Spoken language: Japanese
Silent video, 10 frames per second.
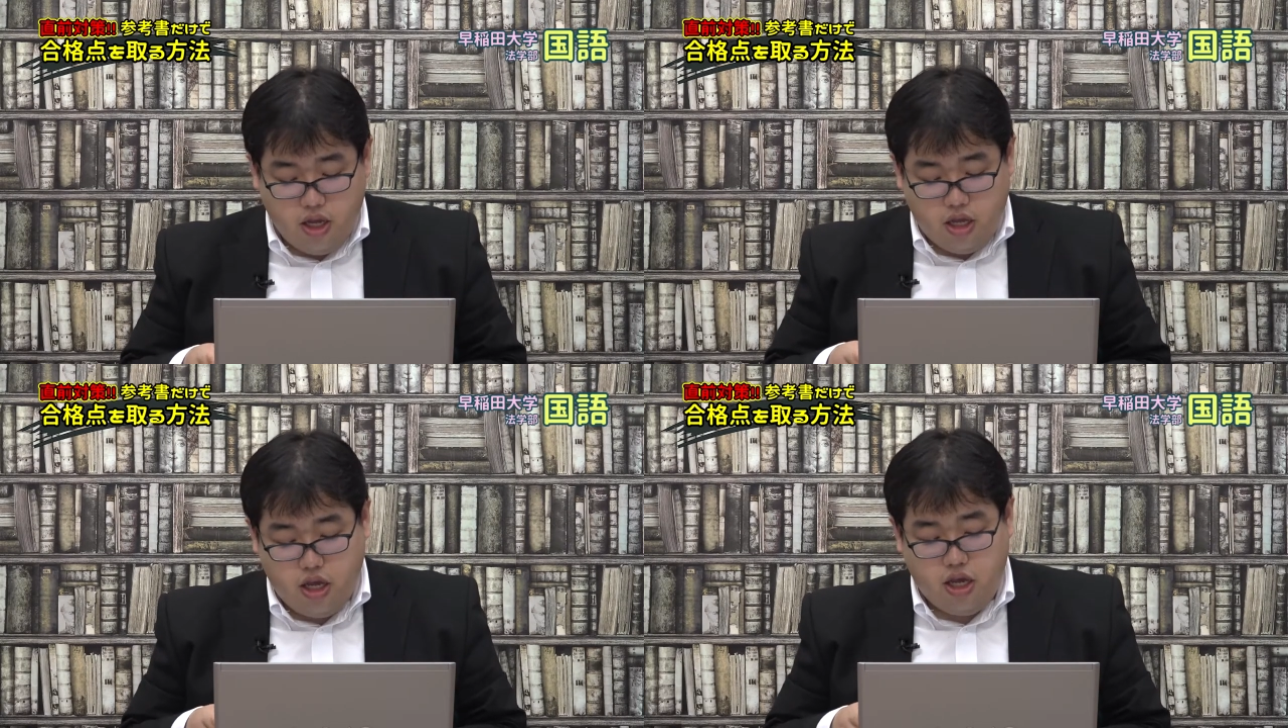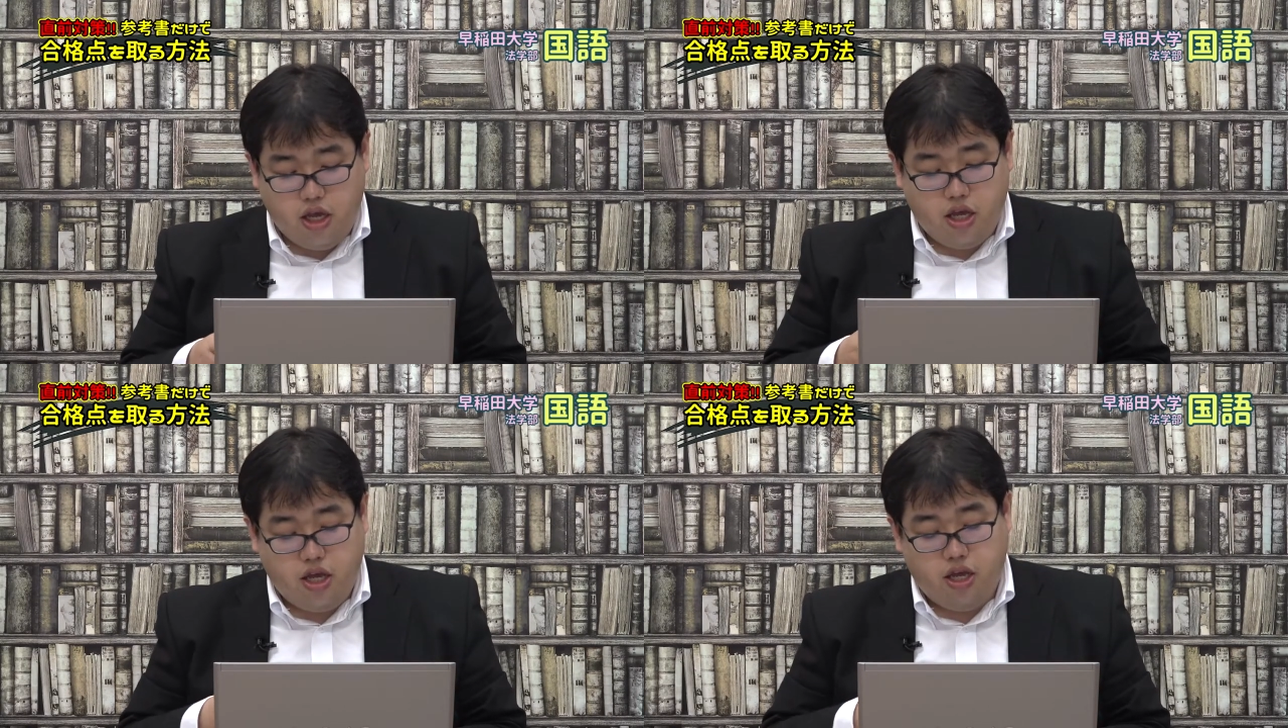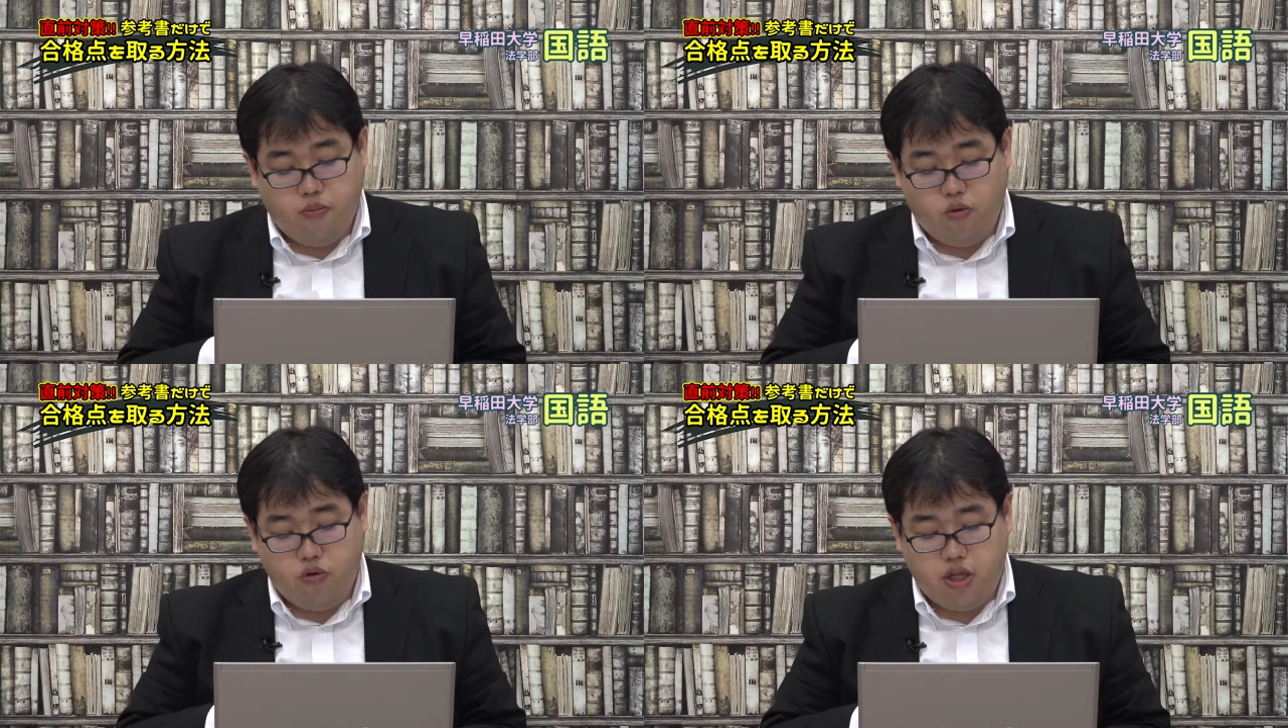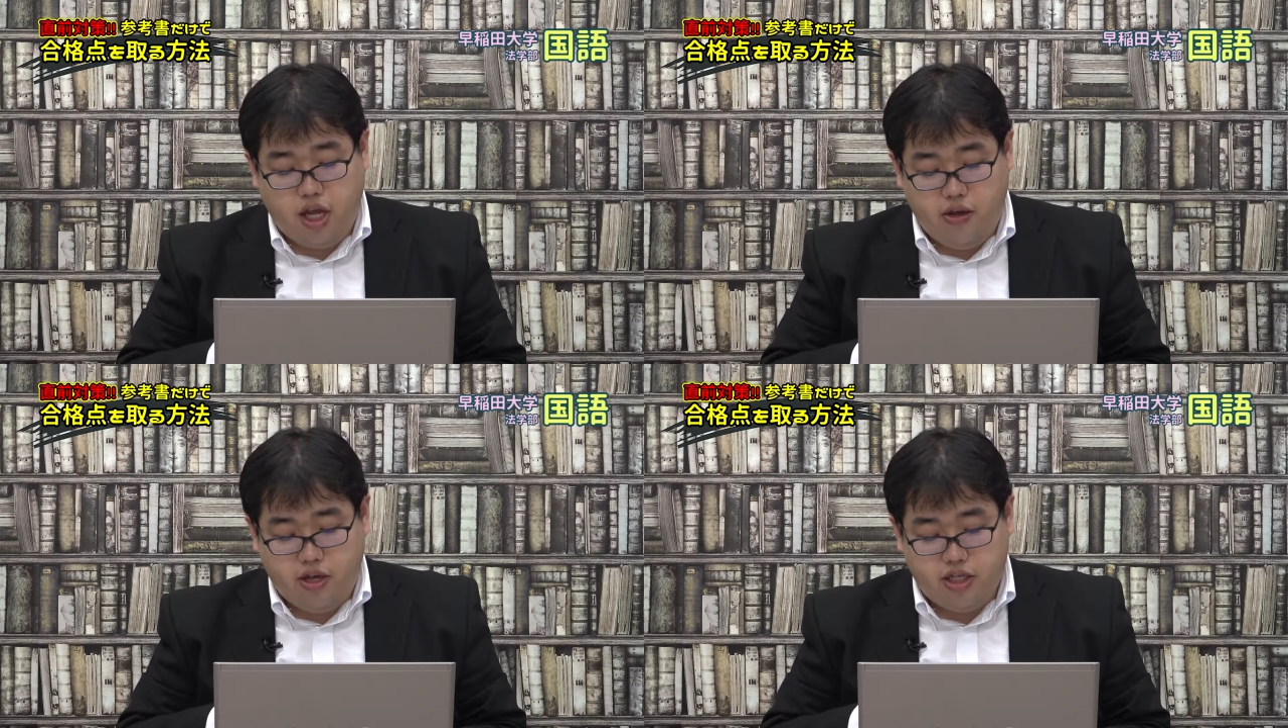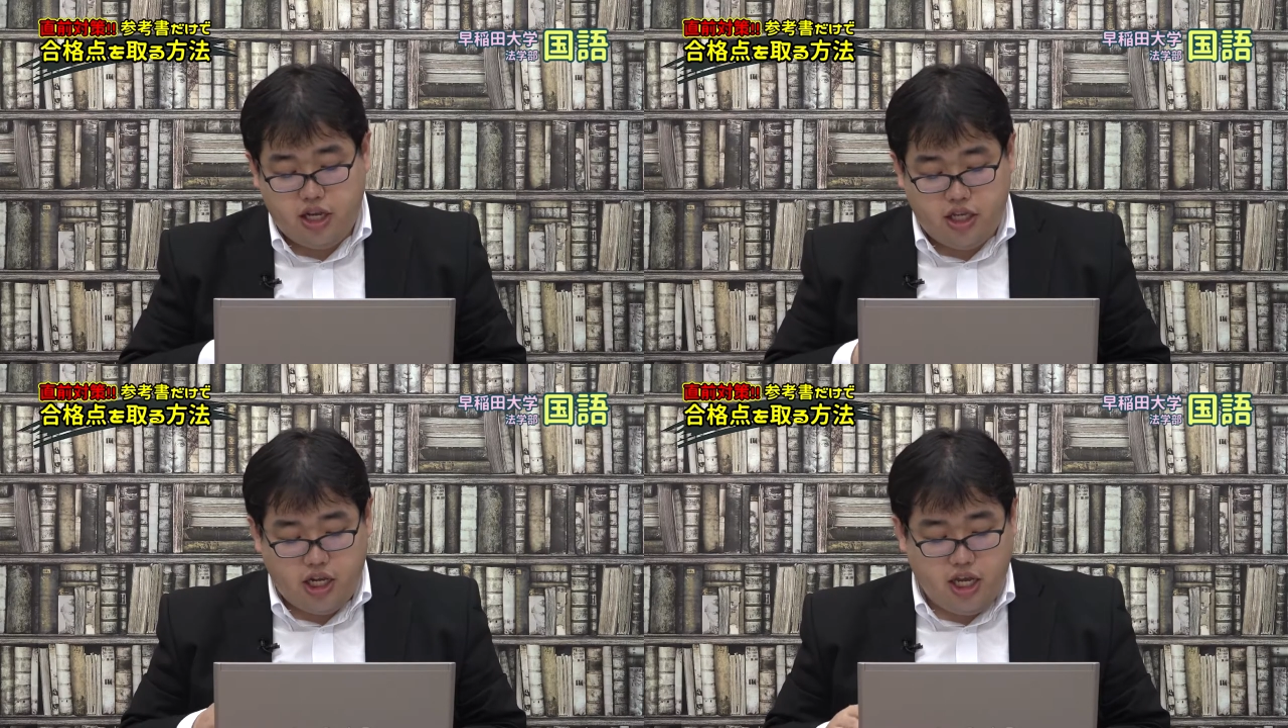で、問題は
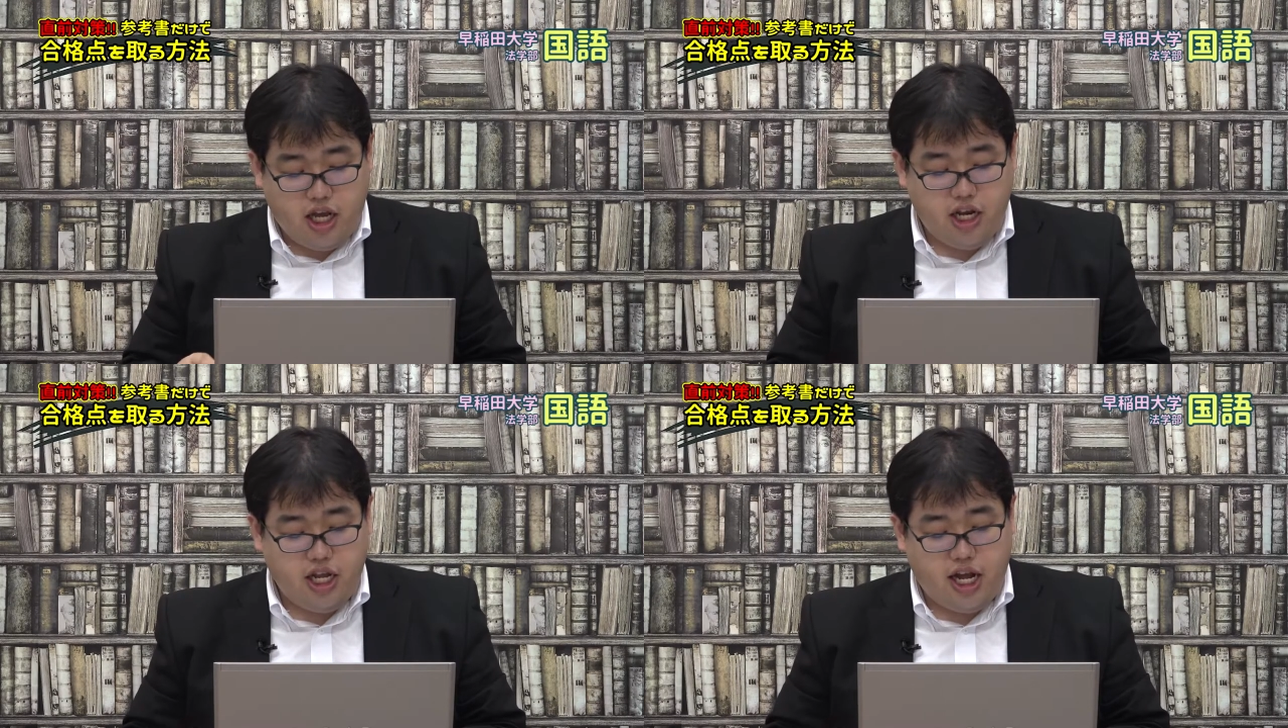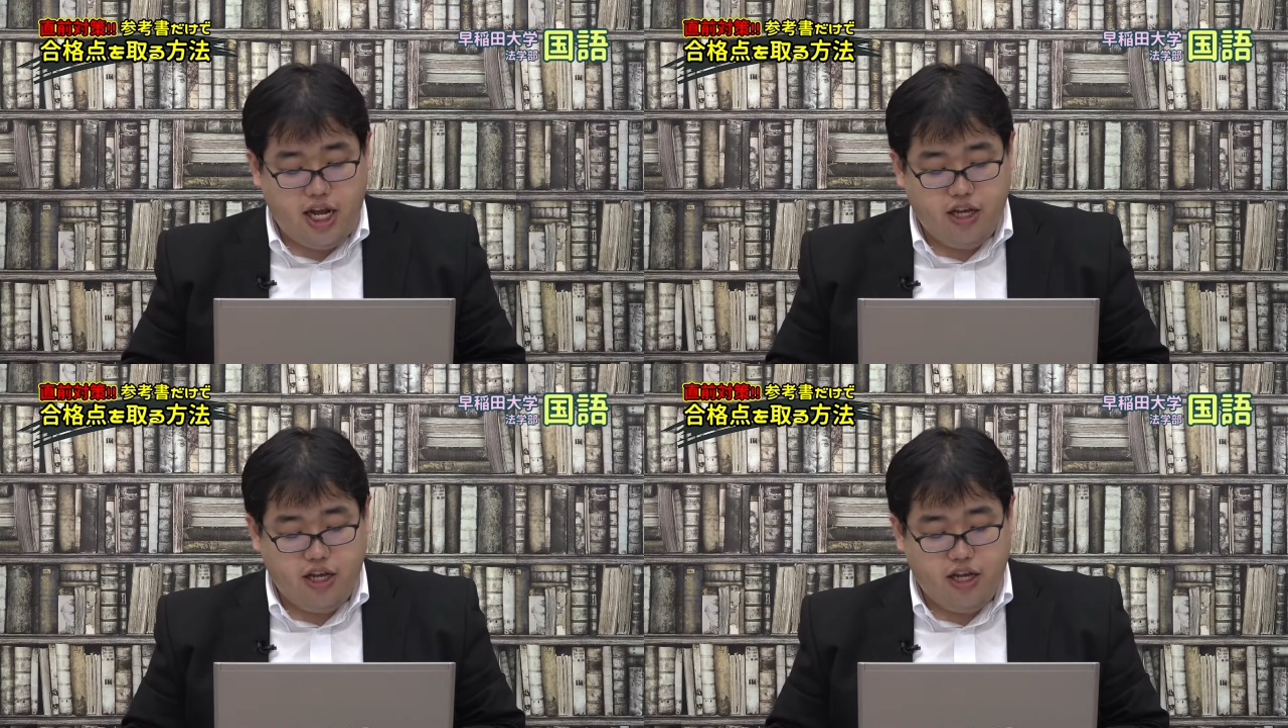全体的にやはり難